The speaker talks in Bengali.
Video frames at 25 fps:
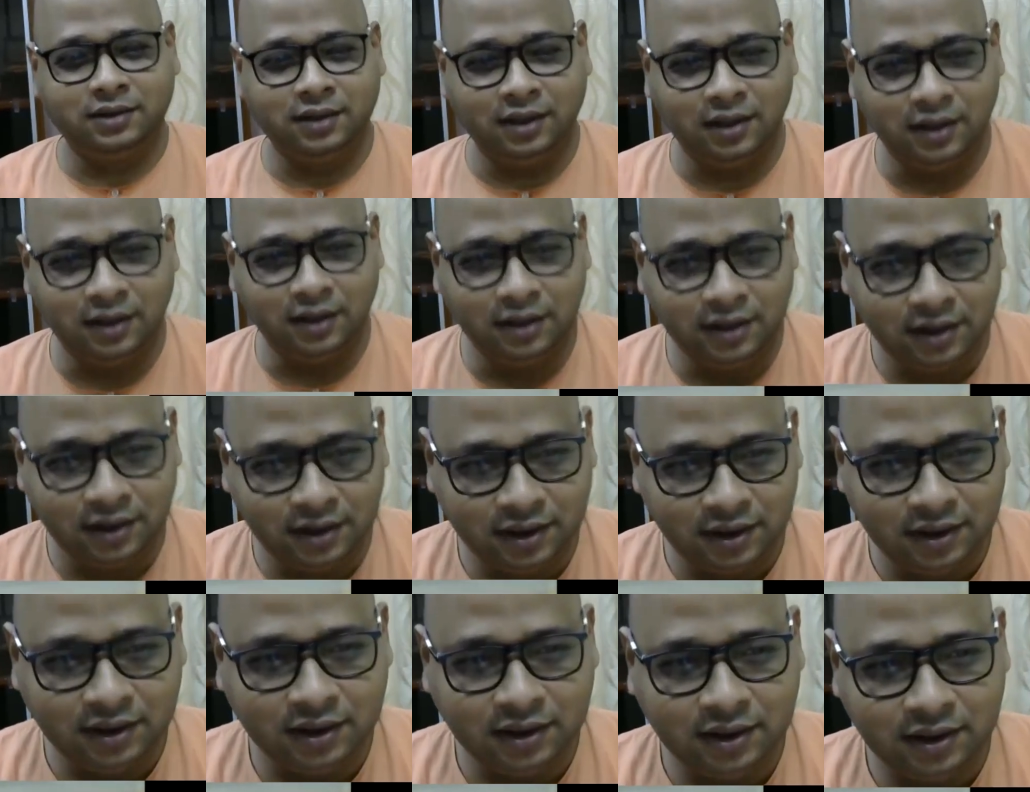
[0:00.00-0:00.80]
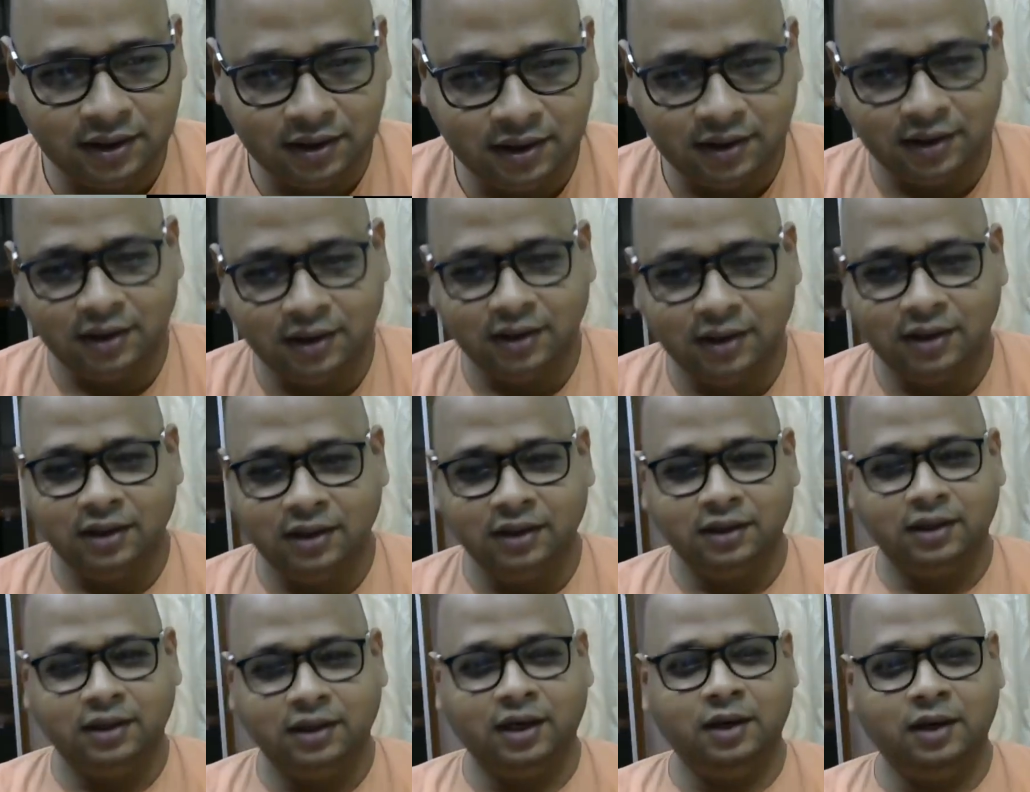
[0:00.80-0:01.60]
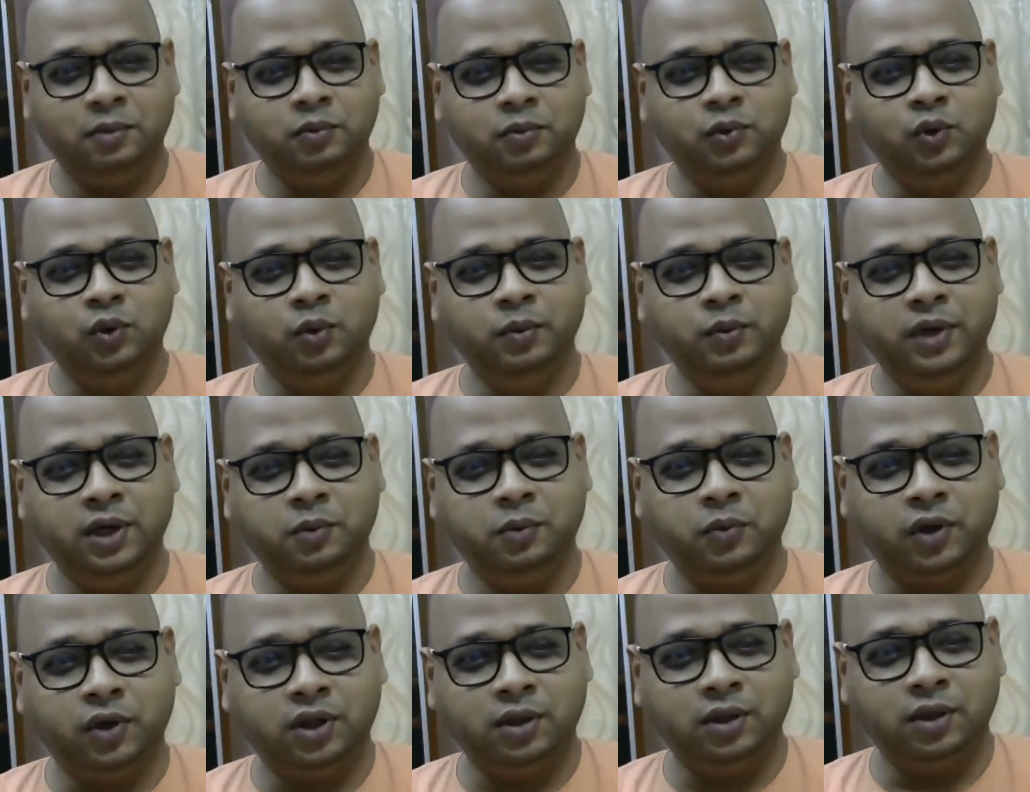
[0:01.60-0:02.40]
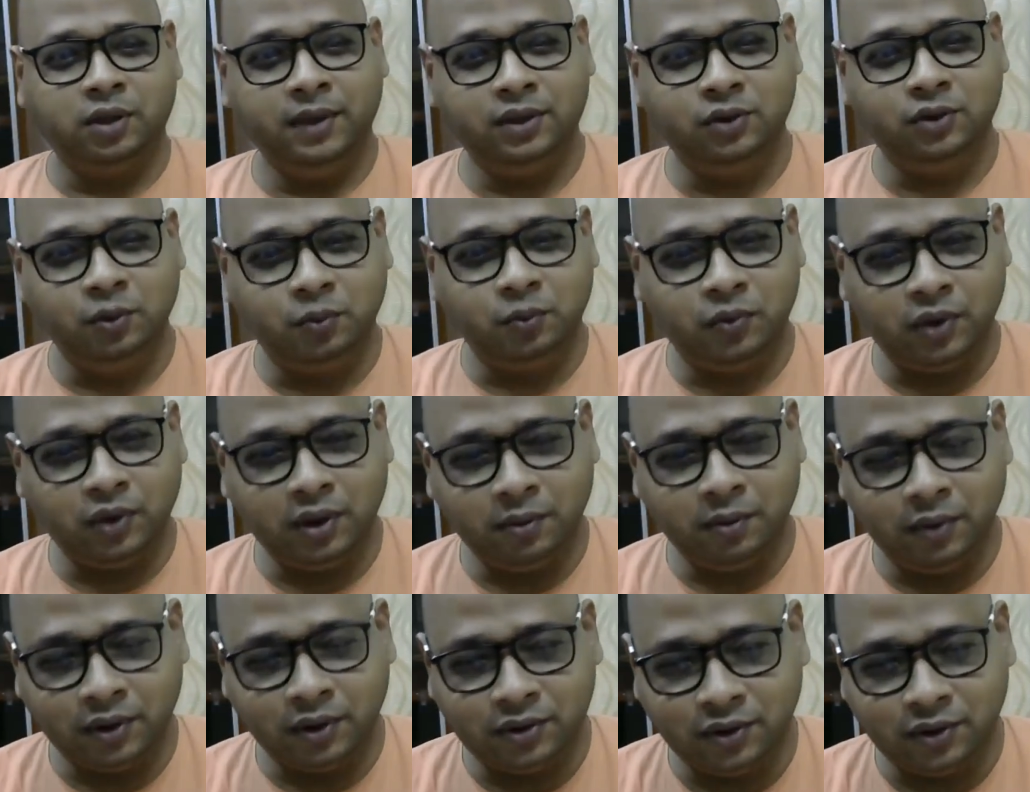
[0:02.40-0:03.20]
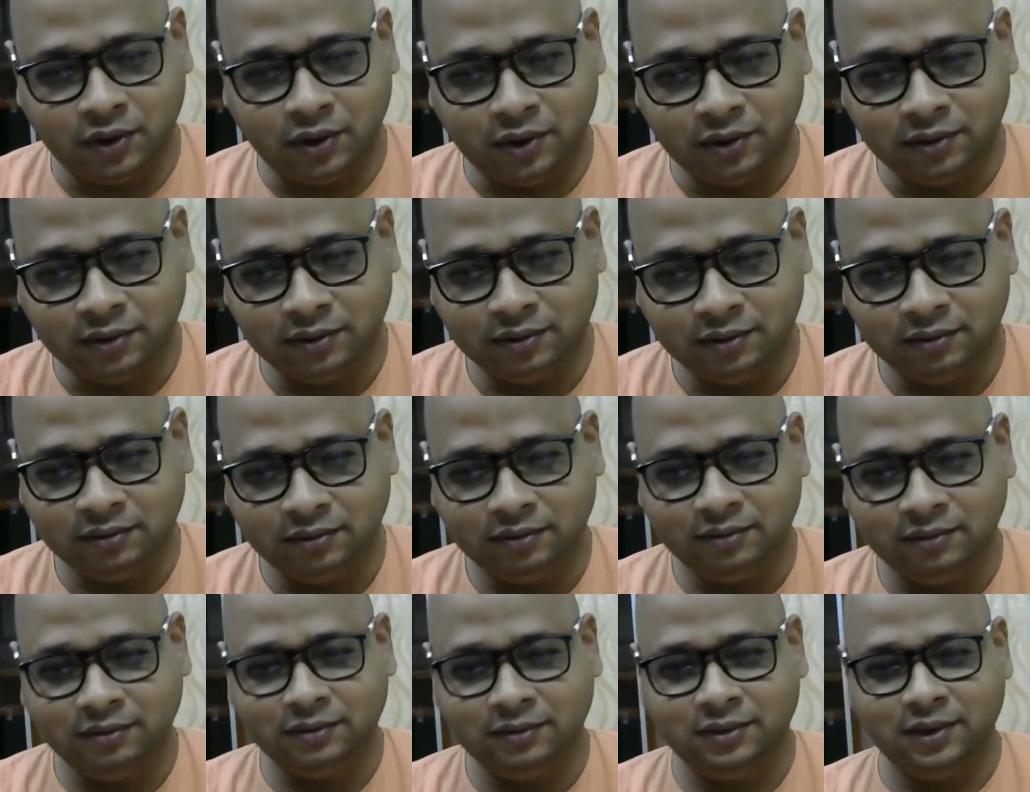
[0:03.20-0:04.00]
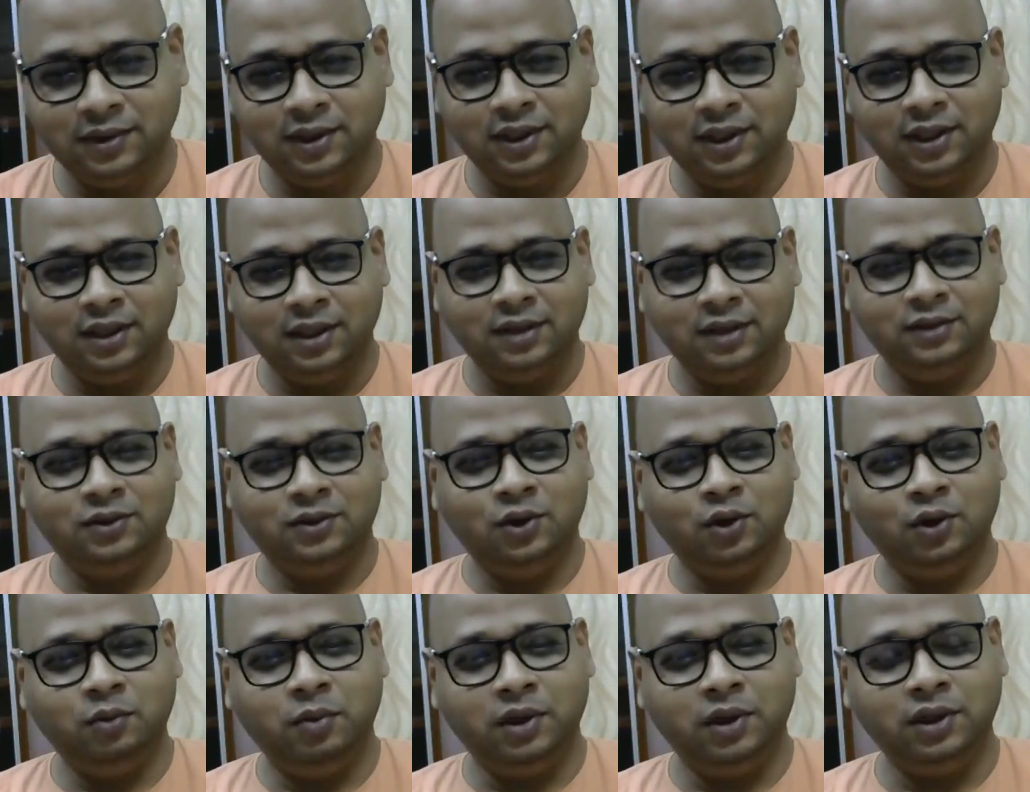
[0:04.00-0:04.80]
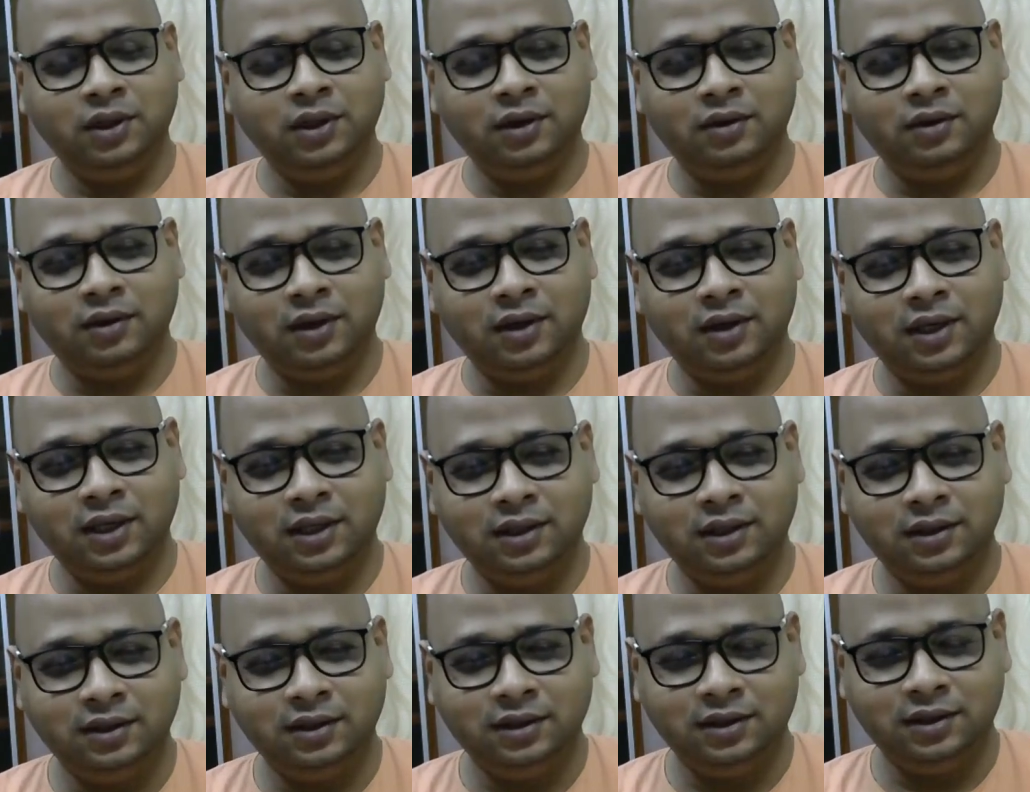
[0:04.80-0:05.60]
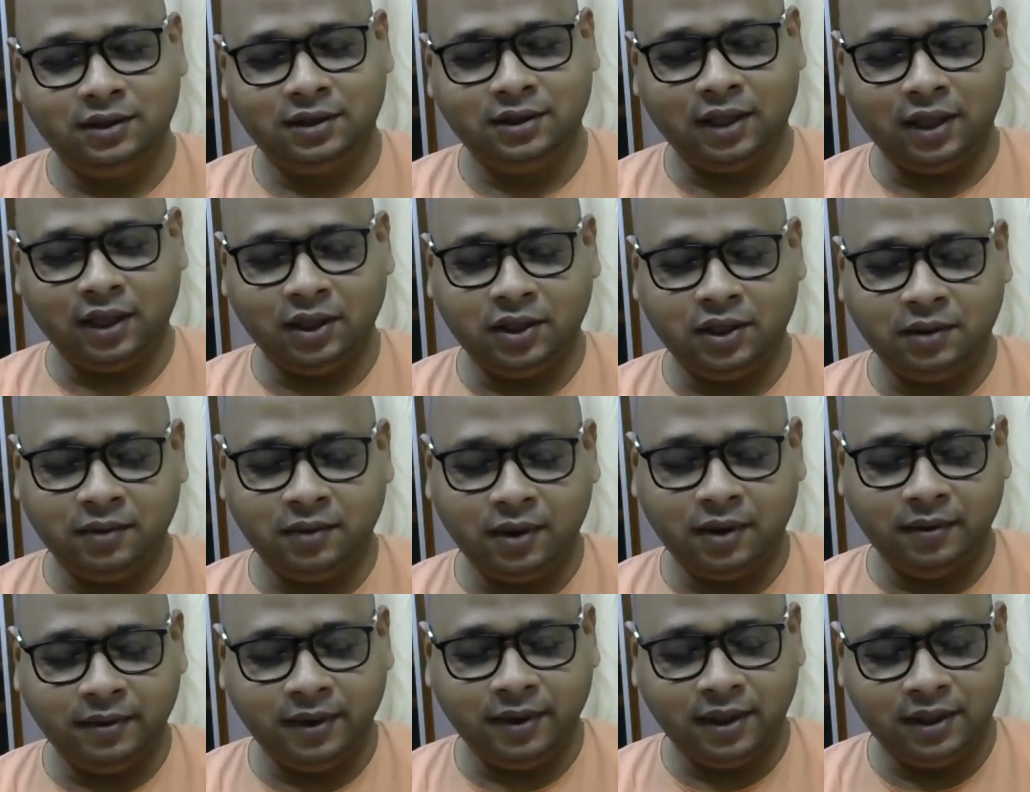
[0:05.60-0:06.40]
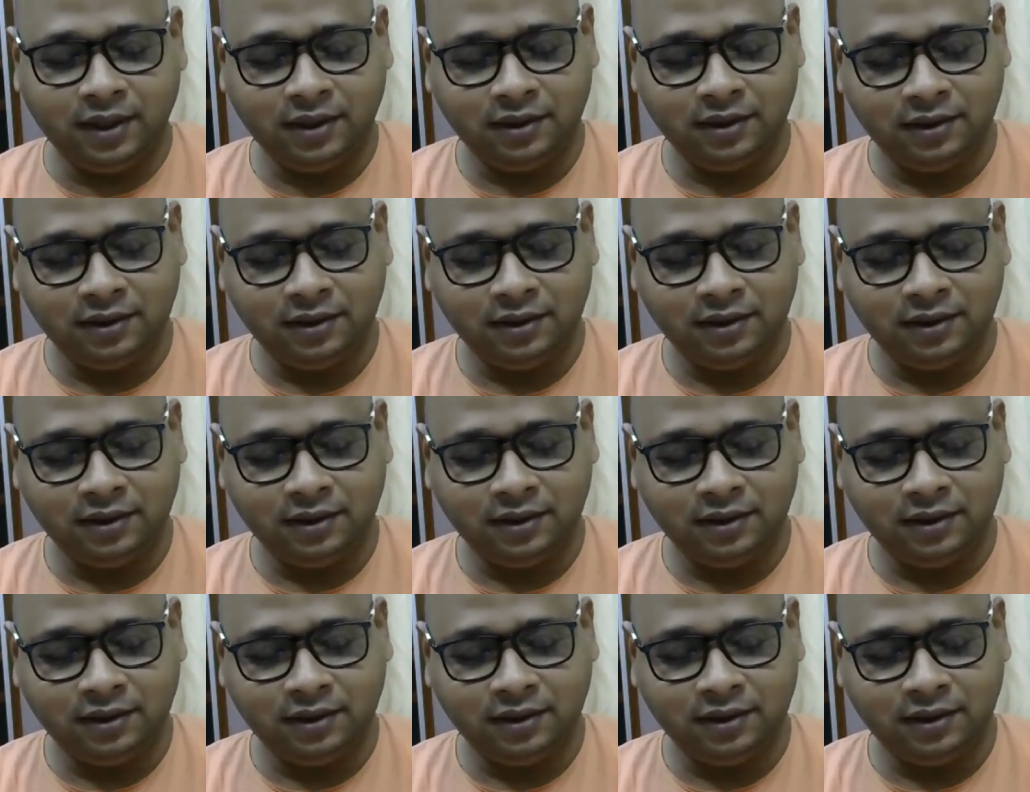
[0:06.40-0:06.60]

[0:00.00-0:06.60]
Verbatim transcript: আচ্ছা। তাহলে দু মিনিট প্রথমে চুপ করে বসো চোখ বন্ধ করে শান্তভাবে